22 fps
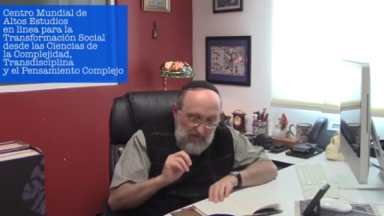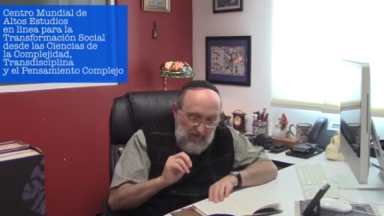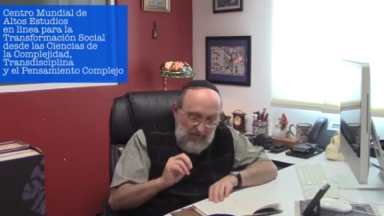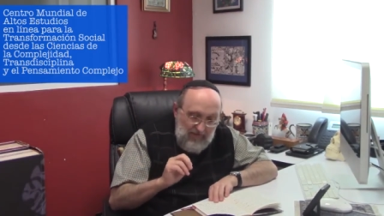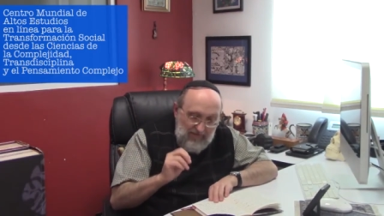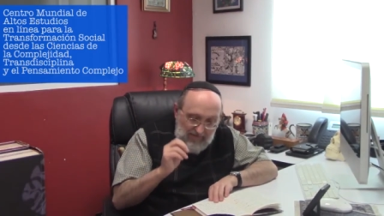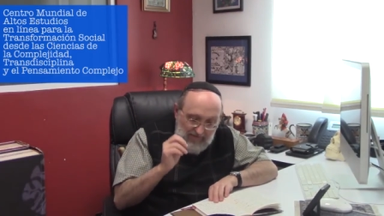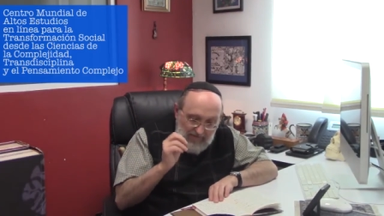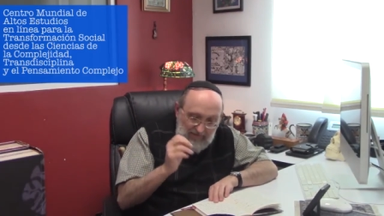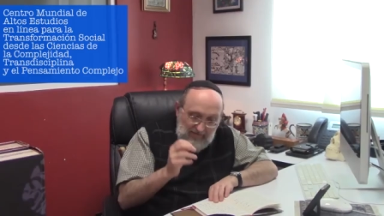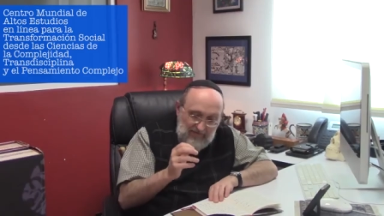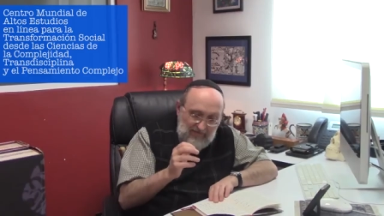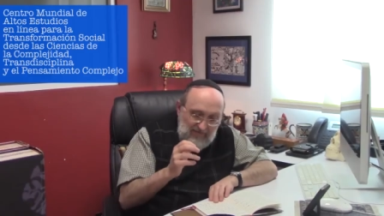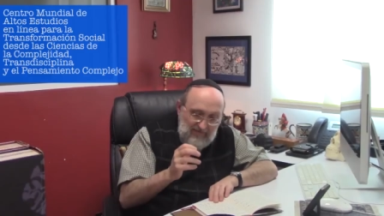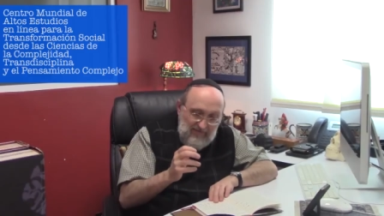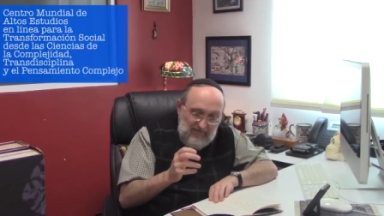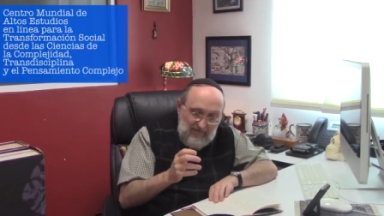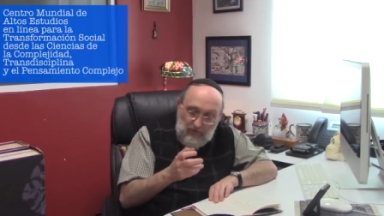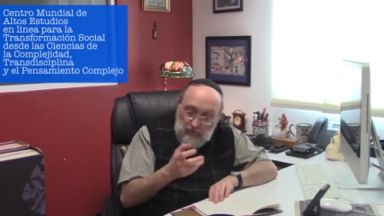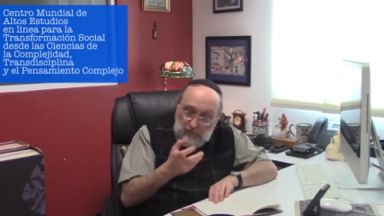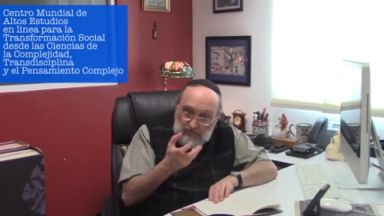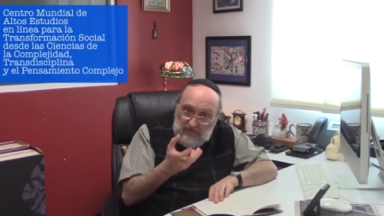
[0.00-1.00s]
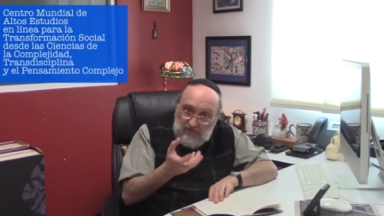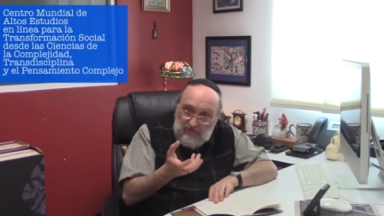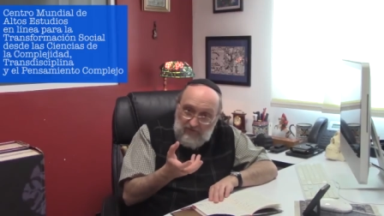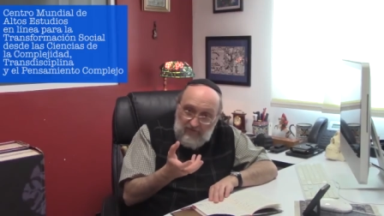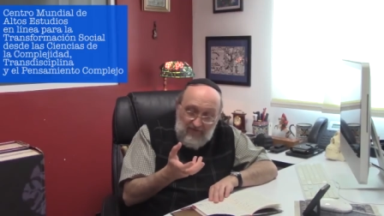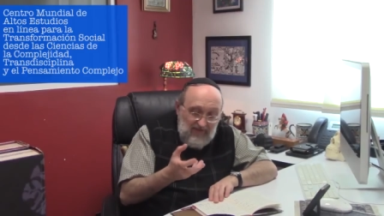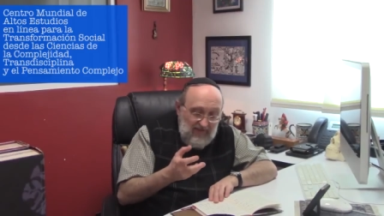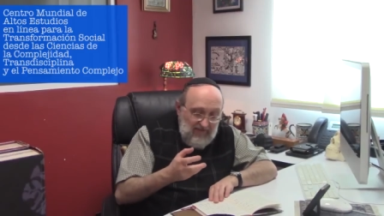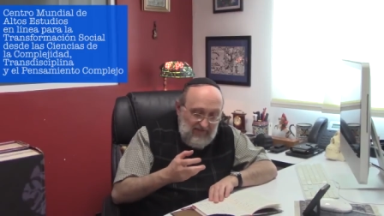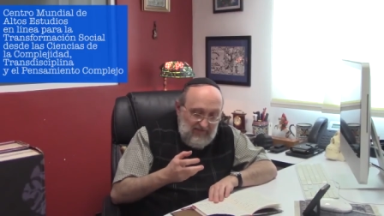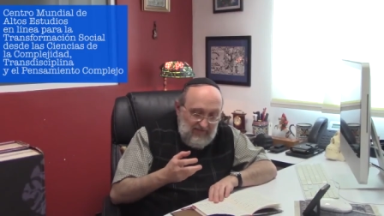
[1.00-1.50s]
Y él dice,
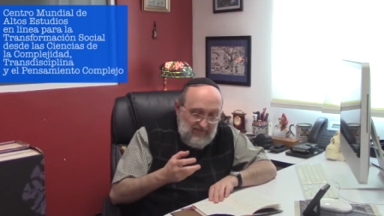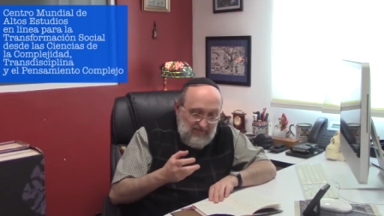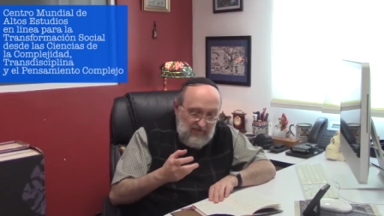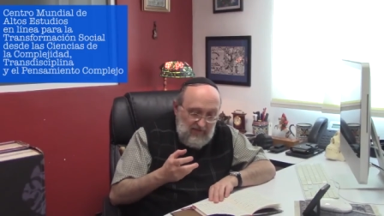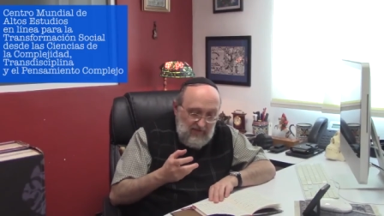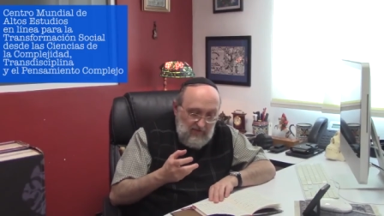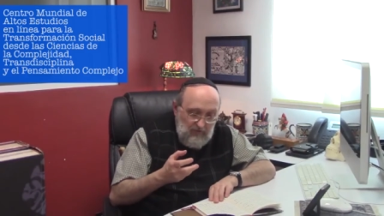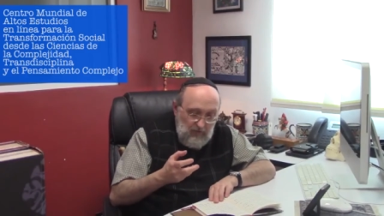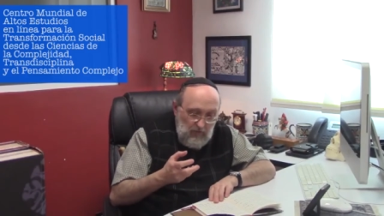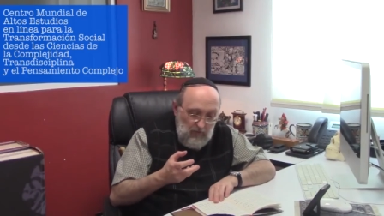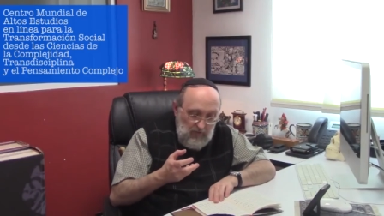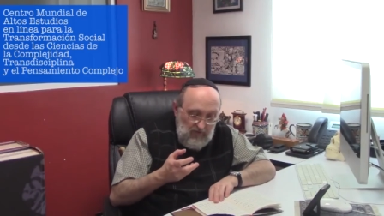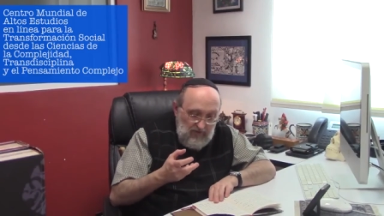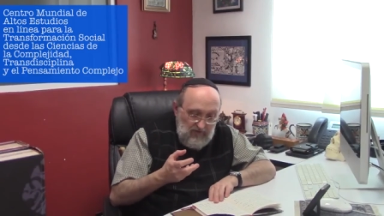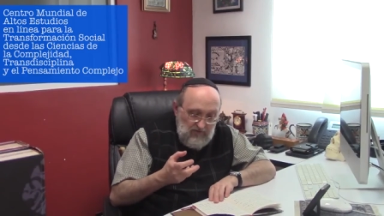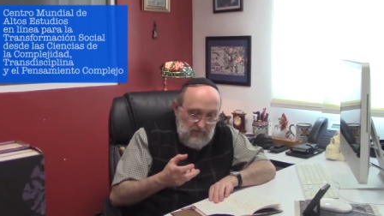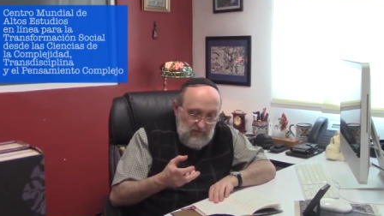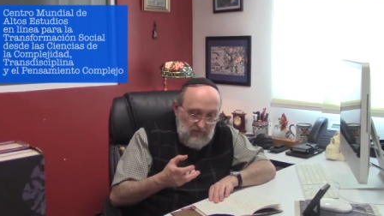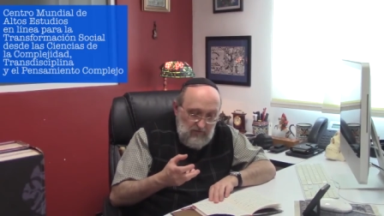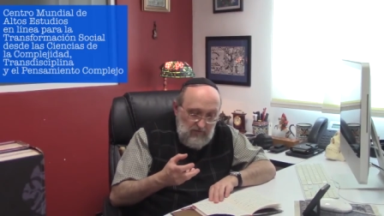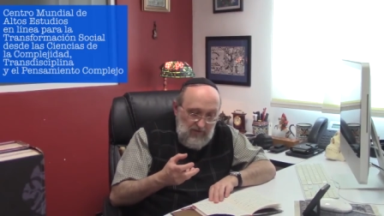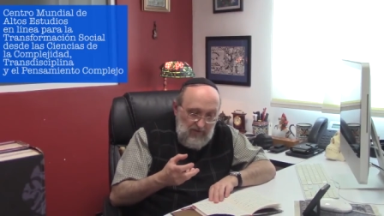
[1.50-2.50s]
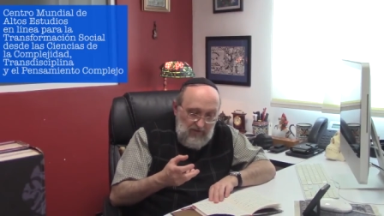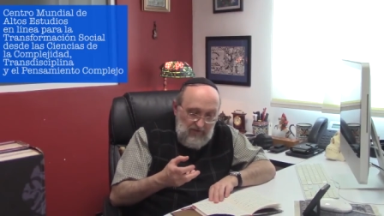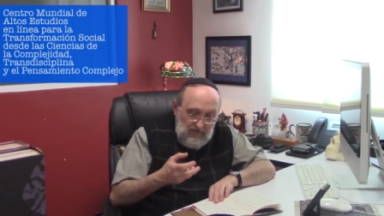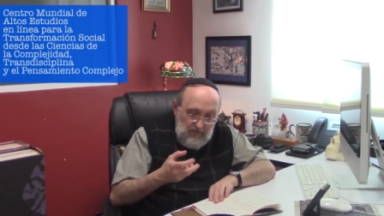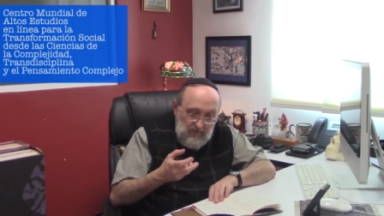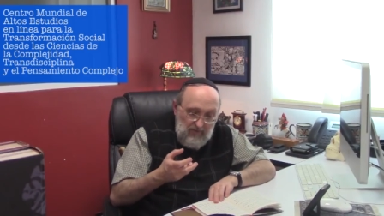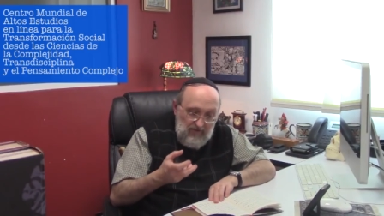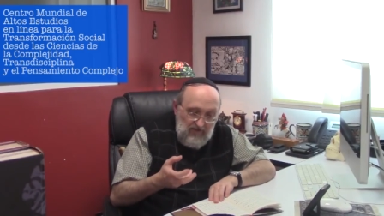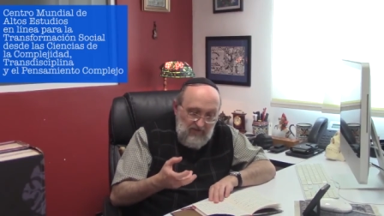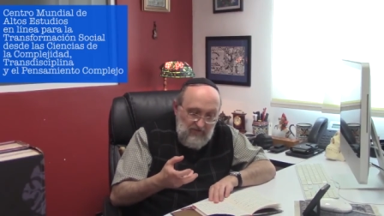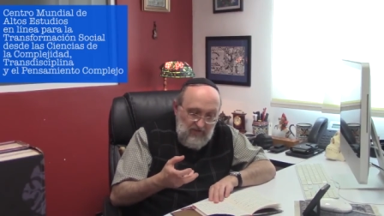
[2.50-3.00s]
justifica esta formulación de
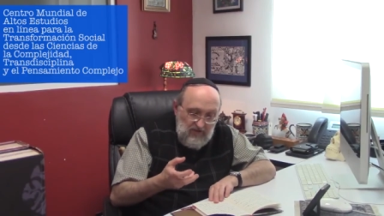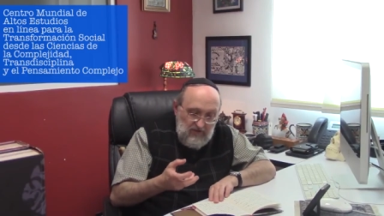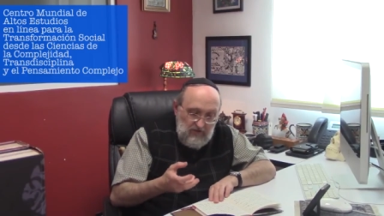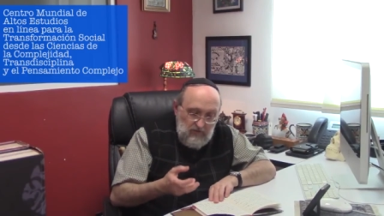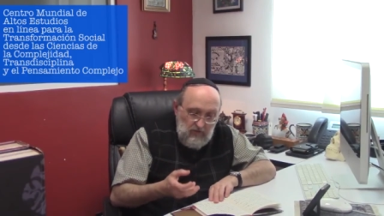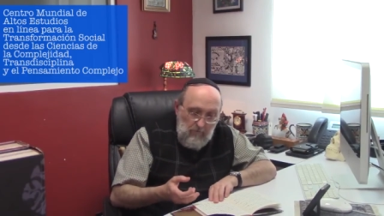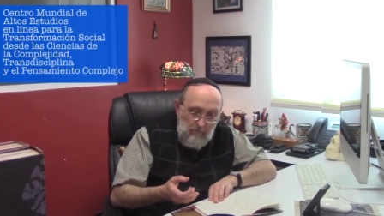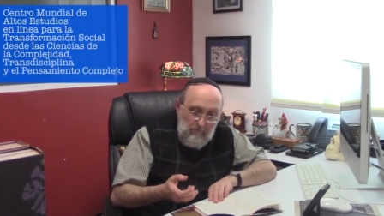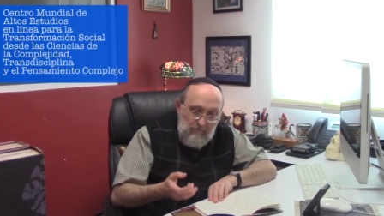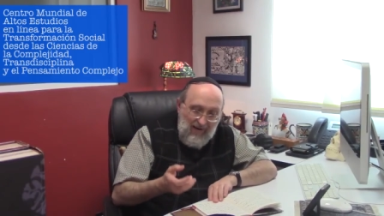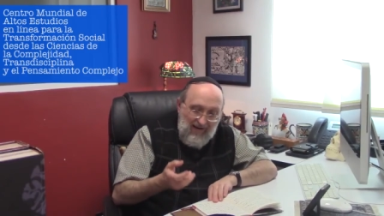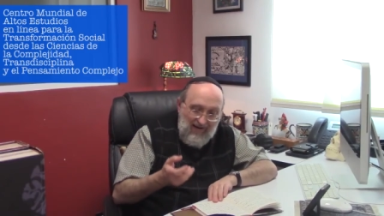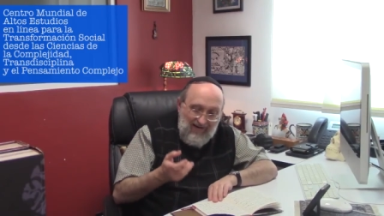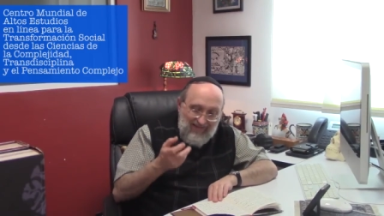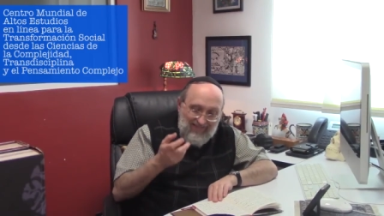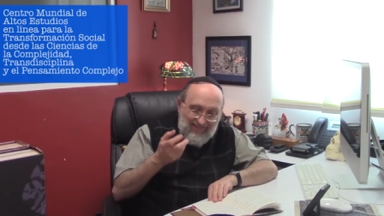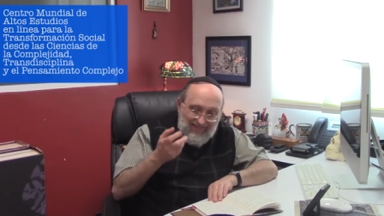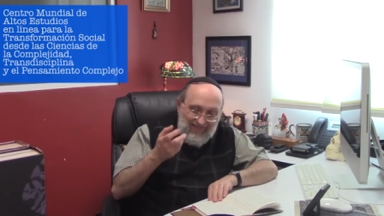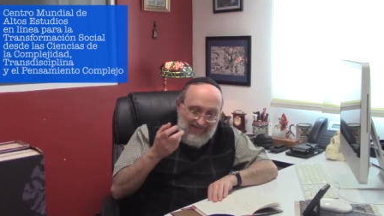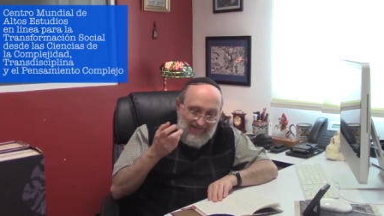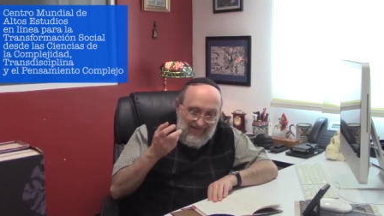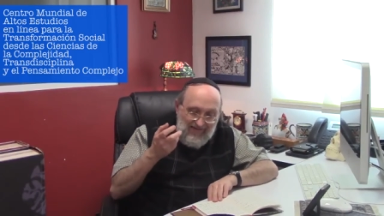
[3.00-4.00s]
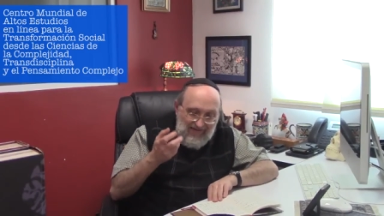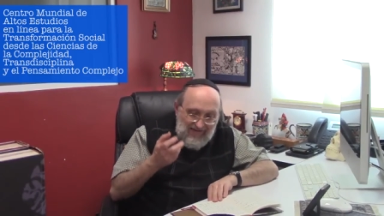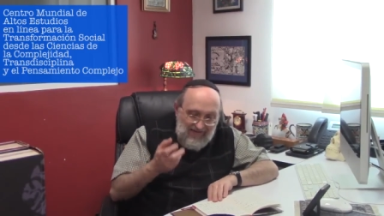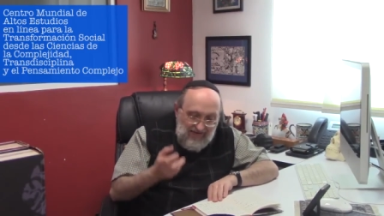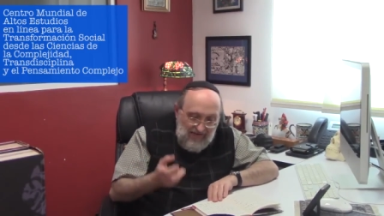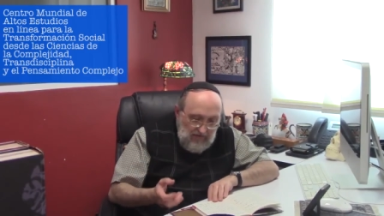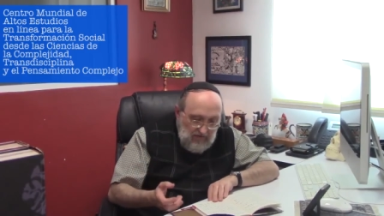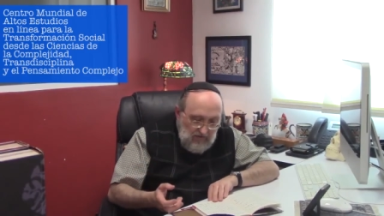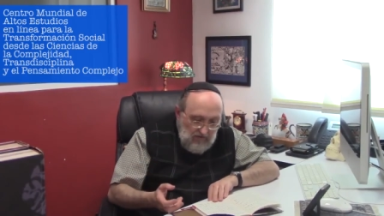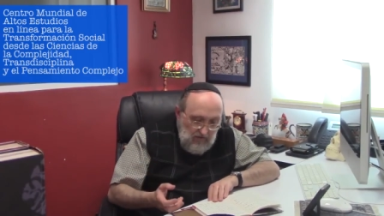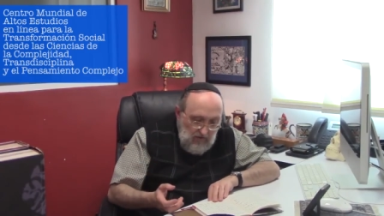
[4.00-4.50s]
manifiesto para
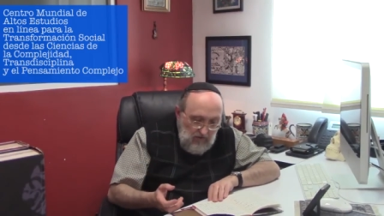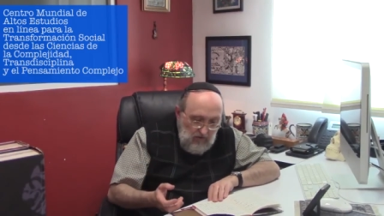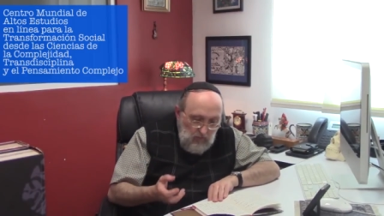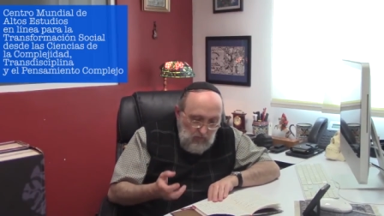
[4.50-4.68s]
delinear